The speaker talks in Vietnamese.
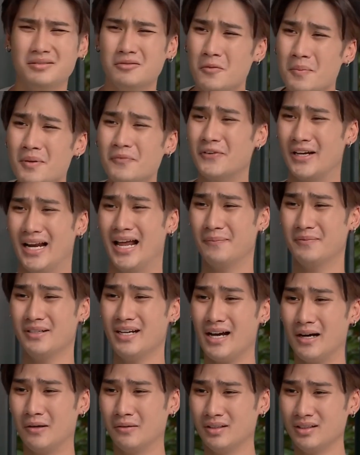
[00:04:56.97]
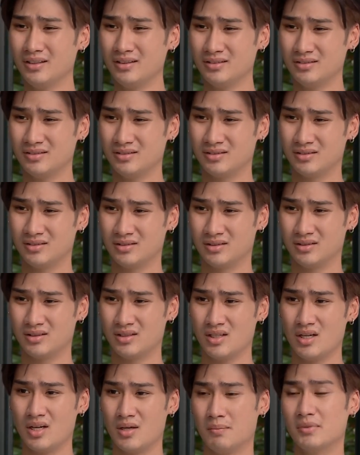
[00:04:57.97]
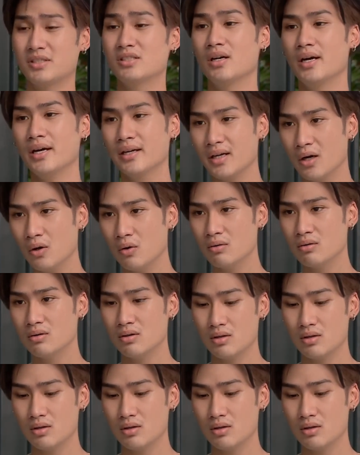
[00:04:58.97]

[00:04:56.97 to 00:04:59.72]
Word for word: không biết phải làm thế nào nữa Mà chưa hết đâu